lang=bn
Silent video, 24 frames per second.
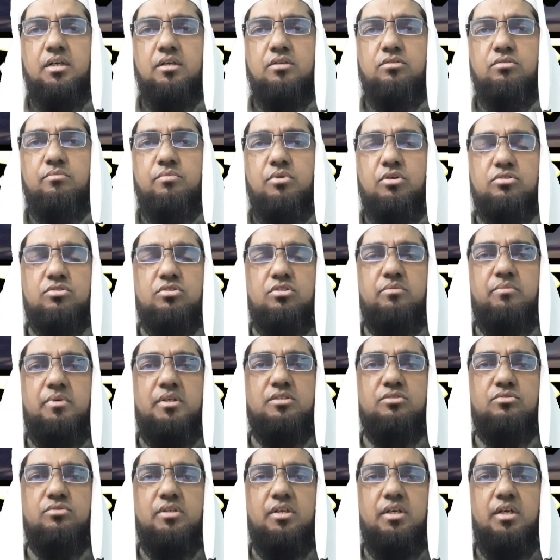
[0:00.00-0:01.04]
কিন্তু
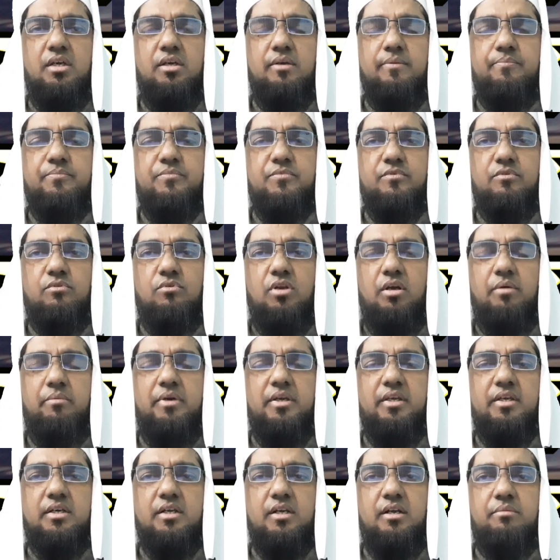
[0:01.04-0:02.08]
বর্তমান যুগে
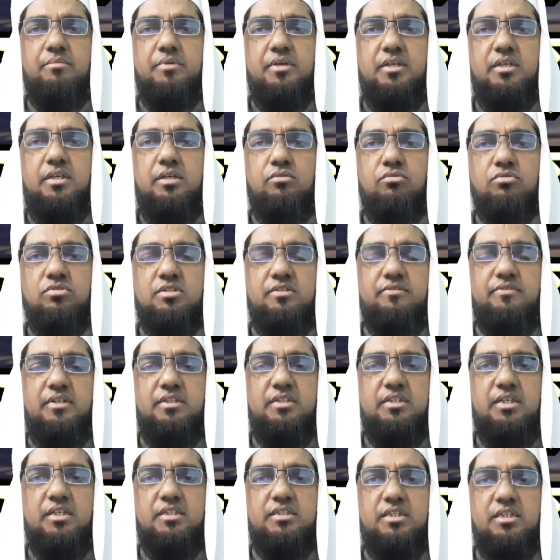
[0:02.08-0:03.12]
ওলামাই কালাম একটি উজিফা
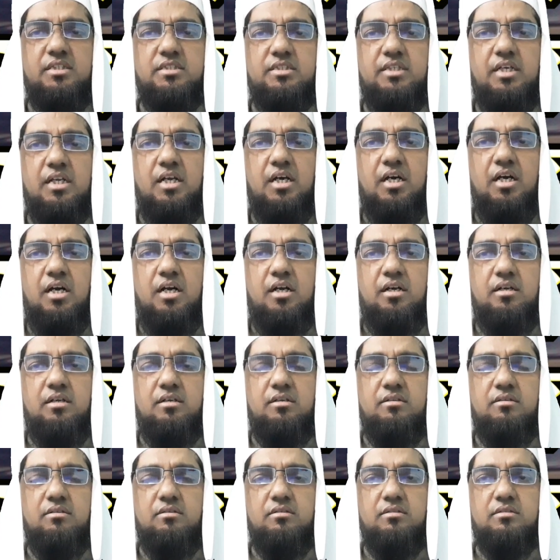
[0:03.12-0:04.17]
দিয়েছেন যারা
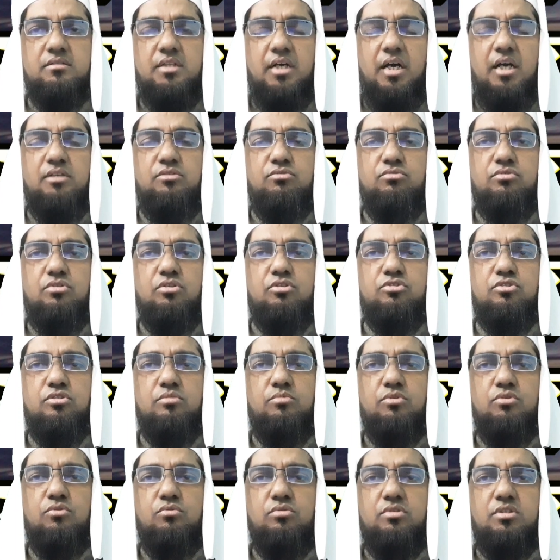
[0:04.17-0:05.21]
তাহাজুদের
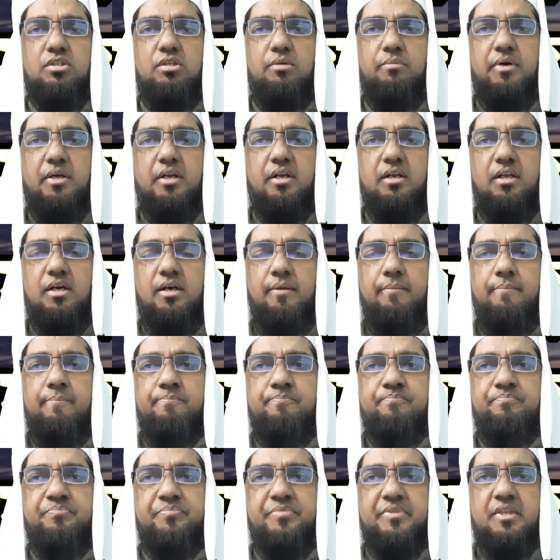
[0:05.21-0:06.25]
সময় উঠতে পারে না
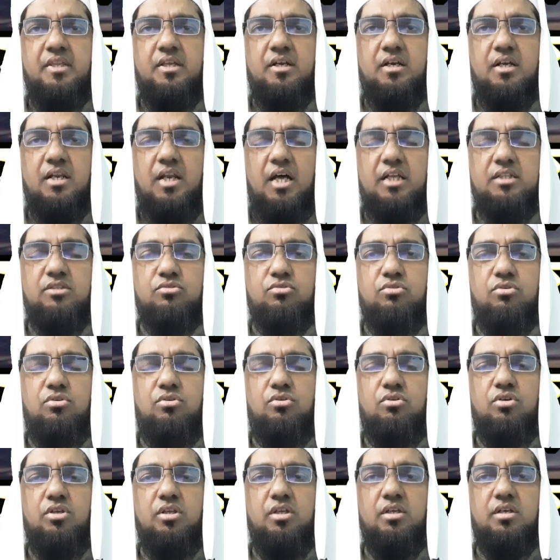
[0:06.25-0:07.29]
ক্লান্ত
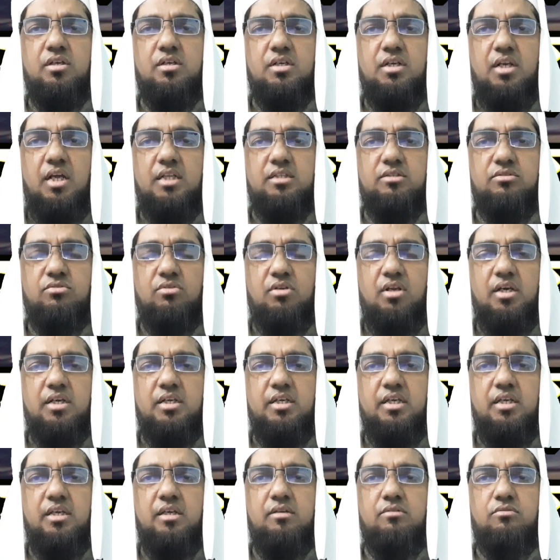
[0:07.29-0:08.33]
হয় ক্লান্ত
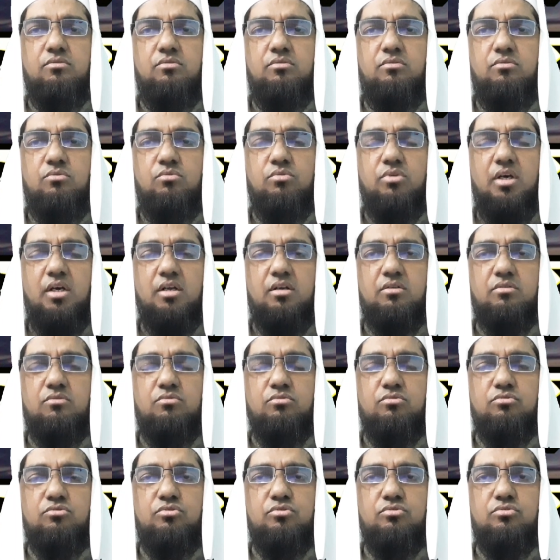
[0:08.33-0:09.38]
লাগে উঠার
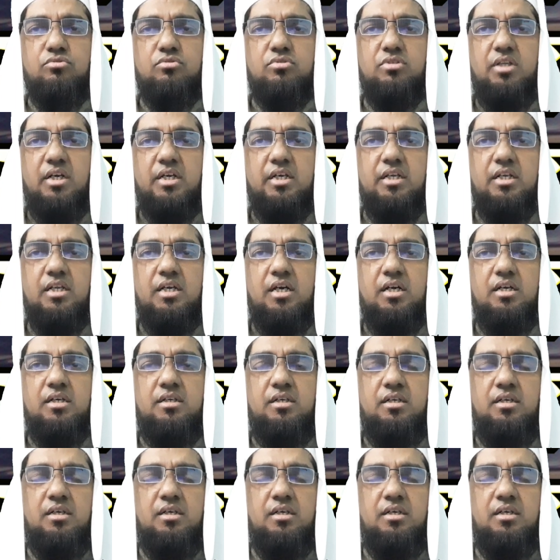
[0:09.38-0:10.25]
কোনো সুযোগ থাকে না